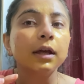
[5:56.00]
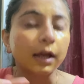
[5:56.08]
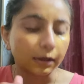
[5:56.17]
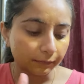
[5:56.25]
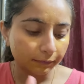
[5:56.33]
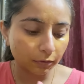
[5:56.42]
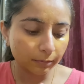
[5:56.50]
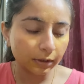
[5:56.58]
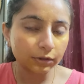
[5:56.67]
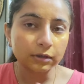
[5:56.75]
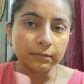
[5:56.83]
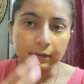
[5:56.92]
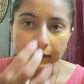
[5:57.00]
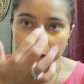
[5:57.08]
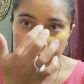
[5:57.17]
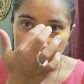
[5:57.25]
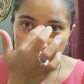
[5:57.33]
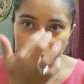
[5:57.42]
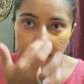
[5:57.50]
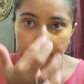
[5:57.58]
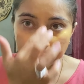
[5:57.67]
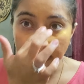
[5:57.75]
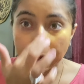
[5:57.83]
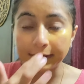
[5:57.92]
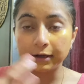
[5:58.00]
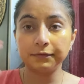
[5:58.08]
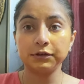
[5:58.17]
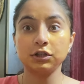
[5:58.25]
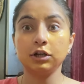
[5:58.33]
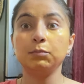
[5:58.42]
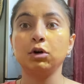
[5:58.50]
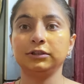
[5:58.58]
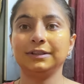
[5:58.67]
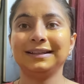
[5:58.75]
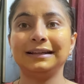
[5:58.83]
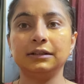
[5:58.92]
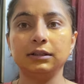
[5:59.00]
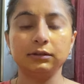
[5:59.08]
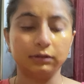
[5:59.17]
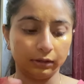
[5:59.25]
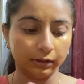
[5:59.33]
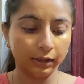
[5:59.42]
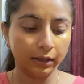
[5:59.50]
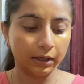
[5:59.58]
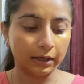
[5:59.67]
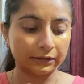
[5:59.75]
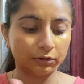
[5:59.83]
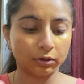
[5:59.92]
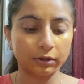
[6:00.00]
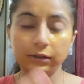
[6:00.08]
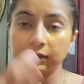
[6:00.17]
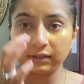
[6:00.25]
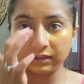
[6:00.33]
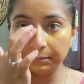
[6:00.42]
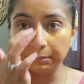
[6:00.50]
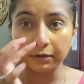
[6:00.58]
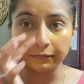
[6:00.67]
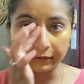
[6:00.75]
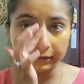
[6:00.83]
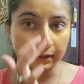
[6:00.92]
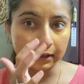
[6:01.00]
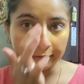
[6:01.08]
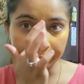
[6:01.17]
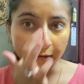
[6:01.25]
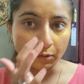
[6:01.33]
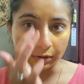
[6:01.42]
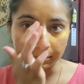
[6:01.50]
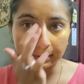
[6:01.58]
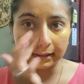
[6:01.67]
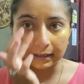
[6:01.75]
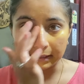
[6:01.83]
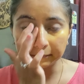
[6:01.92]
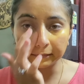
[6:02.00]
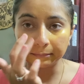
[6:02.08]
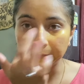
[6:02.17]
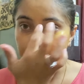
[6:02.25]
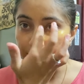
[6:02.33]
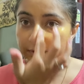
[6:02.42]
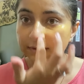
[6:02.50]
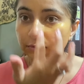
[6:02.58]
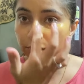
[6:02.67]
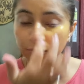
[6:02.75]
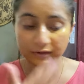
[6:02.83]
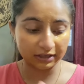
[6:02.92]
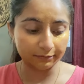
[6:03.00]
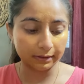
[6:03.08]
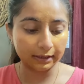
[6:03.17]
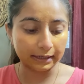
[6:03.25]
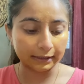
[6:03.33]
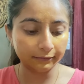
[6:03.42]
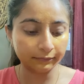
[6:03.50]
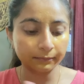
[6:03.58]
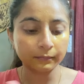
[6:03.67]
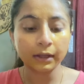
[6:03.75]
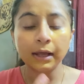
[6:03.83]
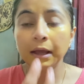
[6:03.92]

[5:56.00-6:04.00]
इन्फॉर्मेशन मिली मैं हाइड्रा फेशियल के लिए बहुत एक्साइटेड थी आई थॉट दिस इज द परफेक्ट थिंग आई फाउंड इन माई लाइफ एंड मे बी दिस इज गोइंग टू सेव माई लाइफ